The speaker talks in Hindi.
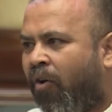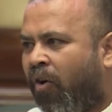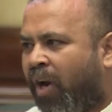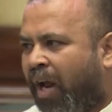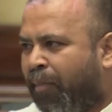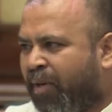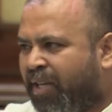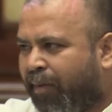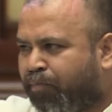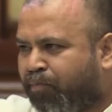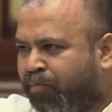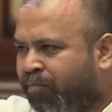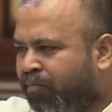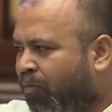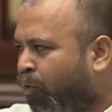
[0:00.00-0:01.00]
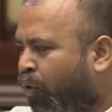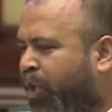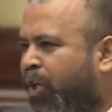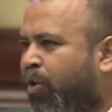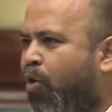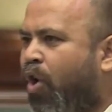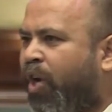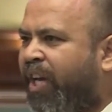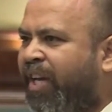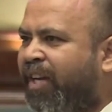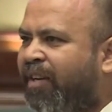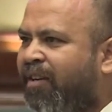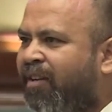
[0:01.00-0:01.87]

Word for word: और अभी जब वोटिंग होगी